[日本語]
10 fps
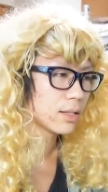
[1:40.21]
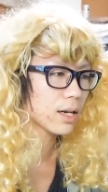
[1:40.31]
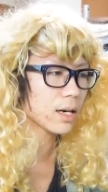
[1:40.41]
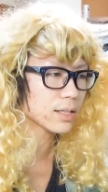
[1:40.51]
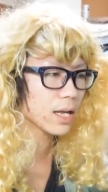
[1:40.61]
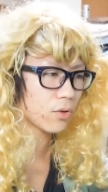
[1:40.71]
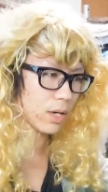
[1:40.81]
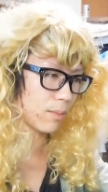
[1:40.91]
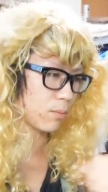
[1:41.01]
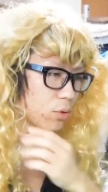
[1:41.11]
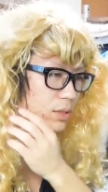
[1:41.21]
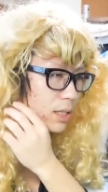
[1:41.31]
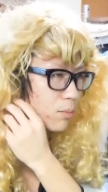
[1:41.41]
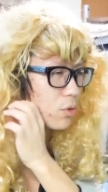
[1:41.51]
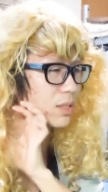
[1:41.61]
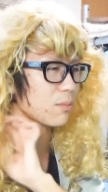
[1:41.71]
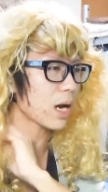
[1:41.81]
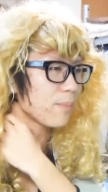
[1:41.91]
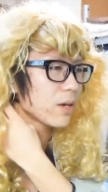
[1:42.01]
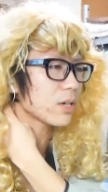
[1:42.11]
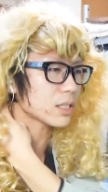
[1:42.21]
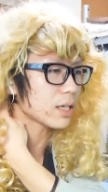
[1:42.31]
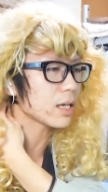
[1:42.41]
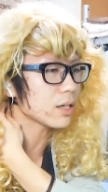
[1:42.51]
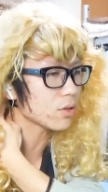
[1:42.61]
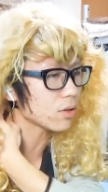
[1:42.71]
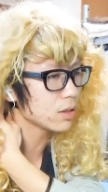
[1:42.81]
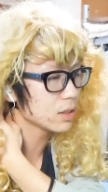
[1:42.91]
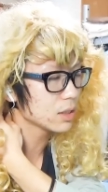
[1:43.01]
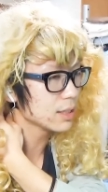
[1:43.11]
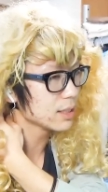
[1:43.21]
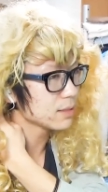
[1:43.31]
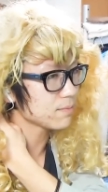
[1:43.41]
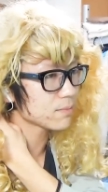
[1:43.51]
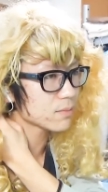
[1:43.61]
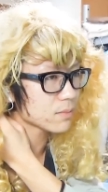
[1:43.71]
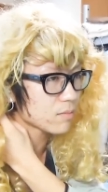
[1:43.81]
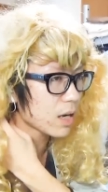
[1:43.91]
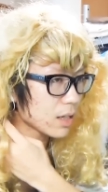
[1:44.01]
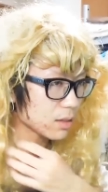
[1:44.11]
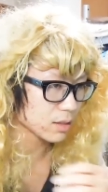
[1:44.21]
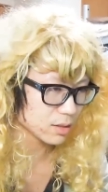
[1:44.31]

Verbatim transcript: だから最後がボンちゃんボンちゃんも800ぐらいしかないけどうーんまあ